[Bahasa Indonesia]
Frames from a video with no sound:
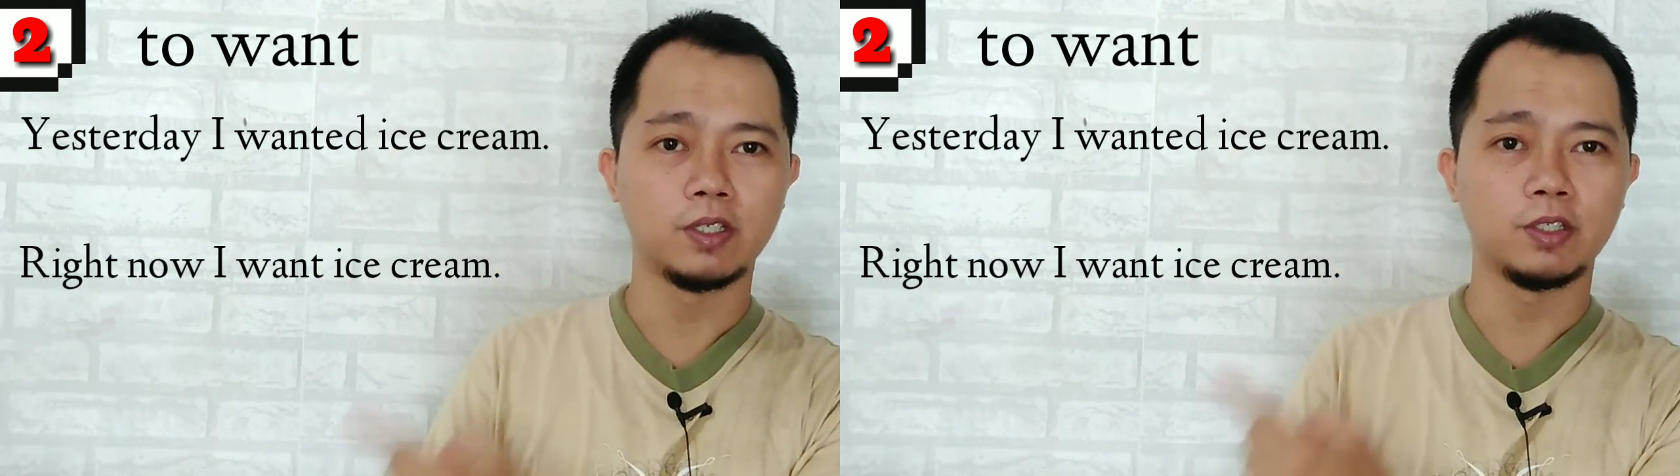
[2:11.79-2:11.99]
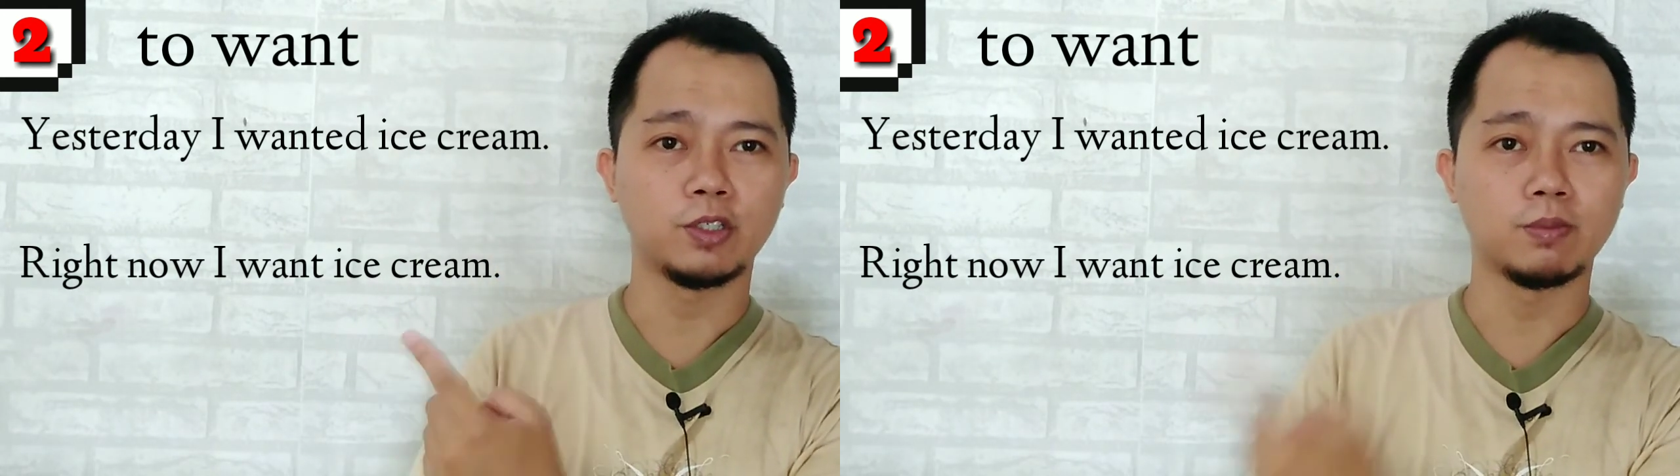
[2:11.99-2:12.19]

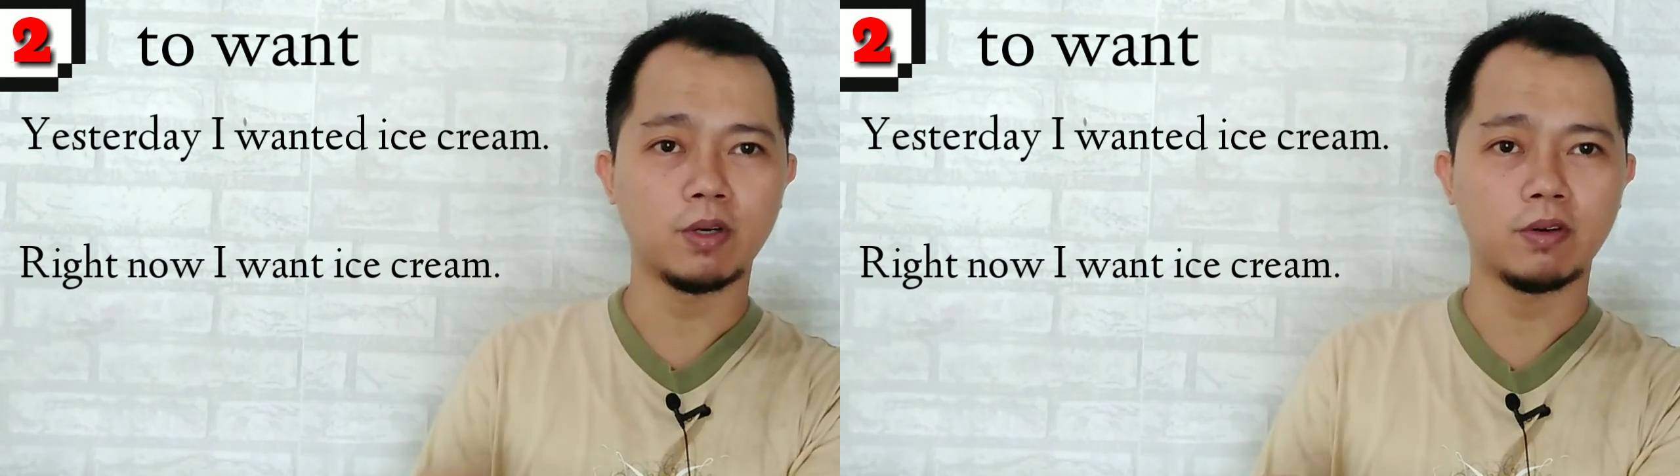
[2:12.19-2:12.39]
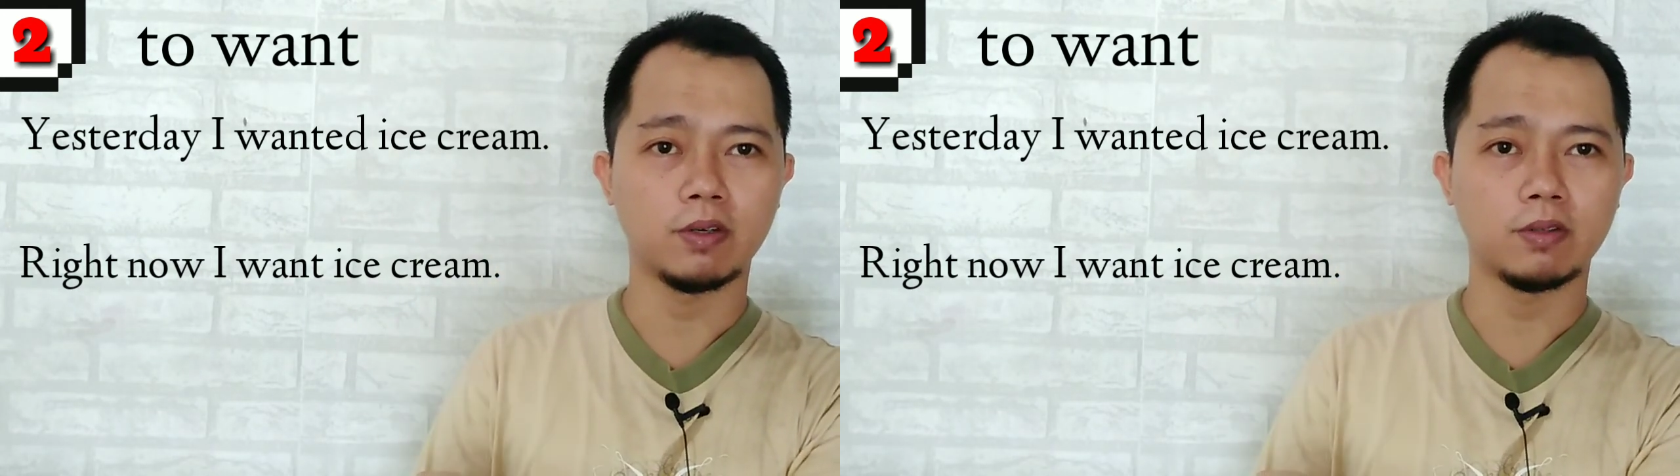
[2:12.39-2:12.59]

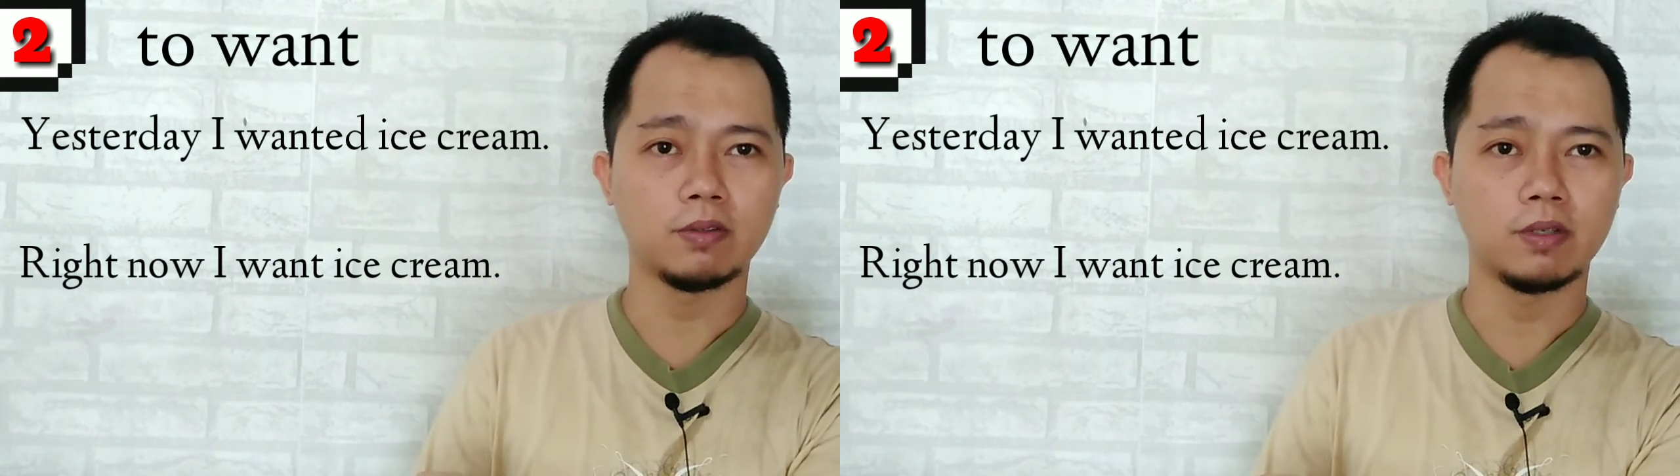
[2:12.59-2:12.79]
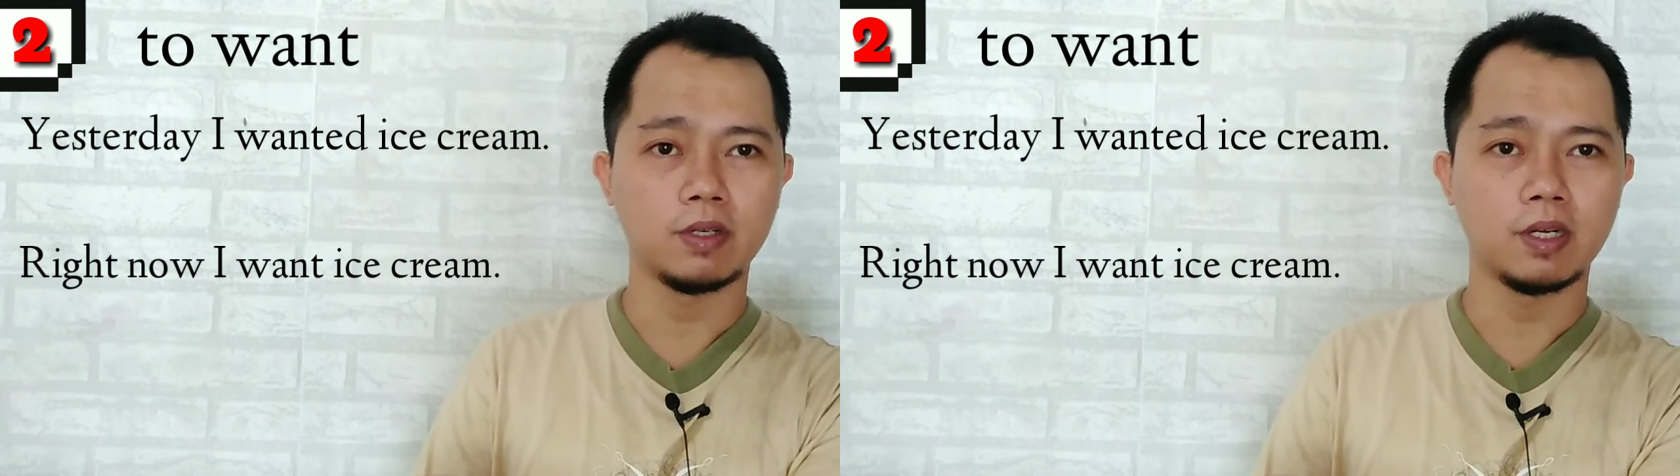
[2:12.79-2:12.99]

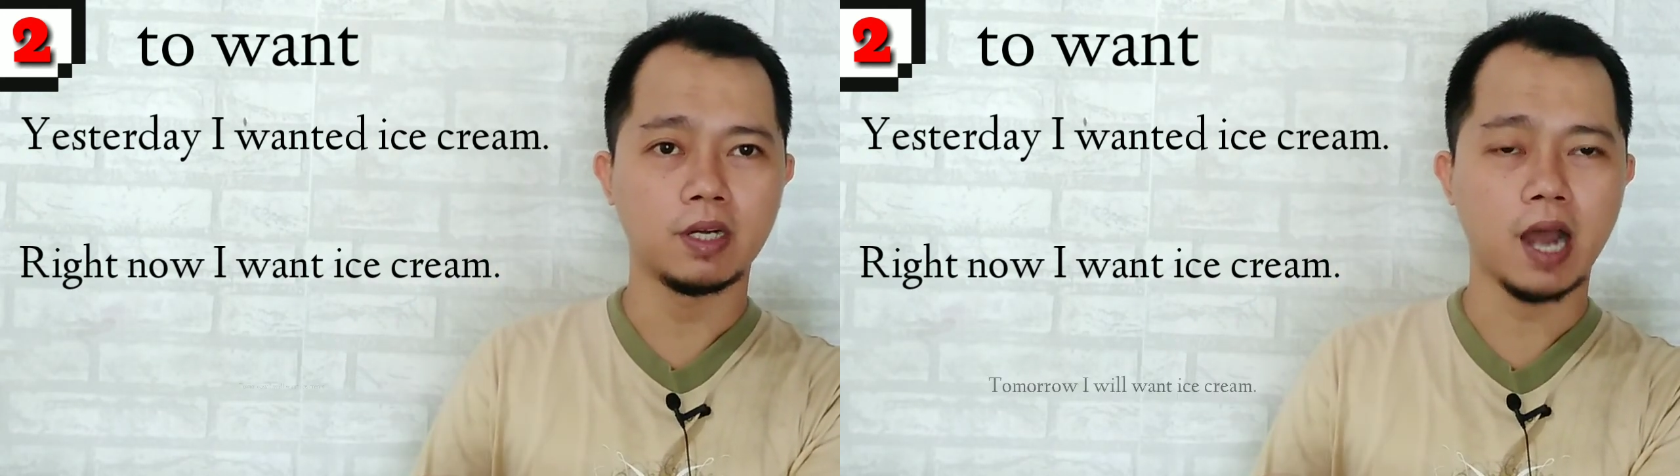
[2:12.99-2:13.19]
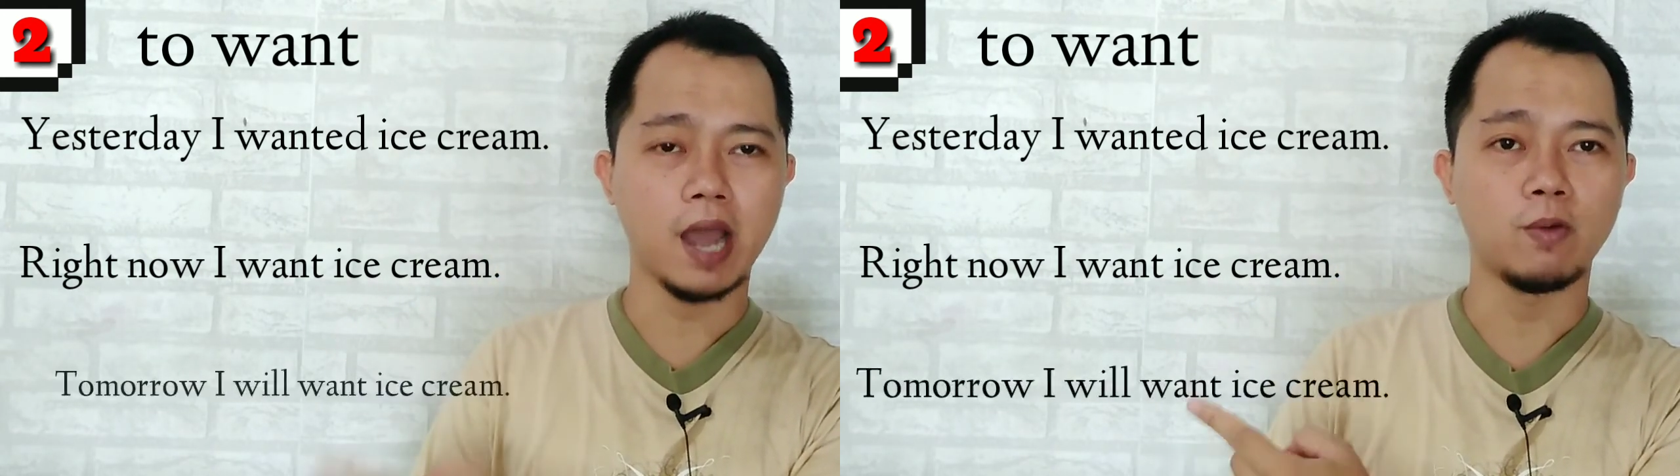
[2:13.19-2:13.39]
tomorrow
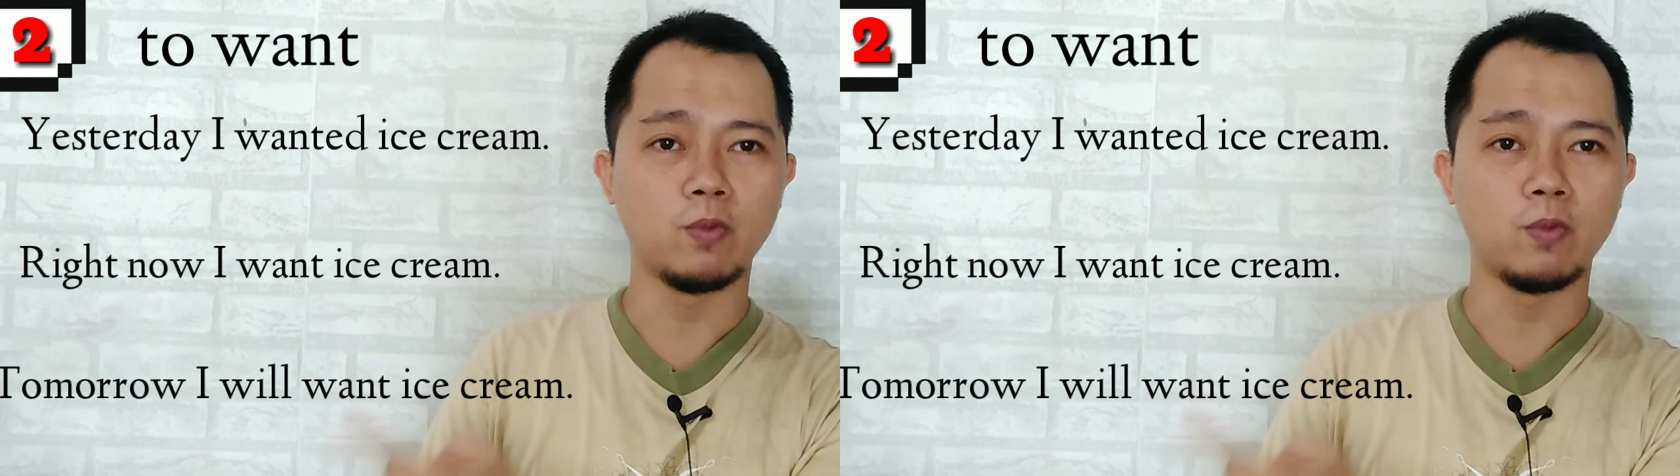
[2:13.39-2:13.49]
I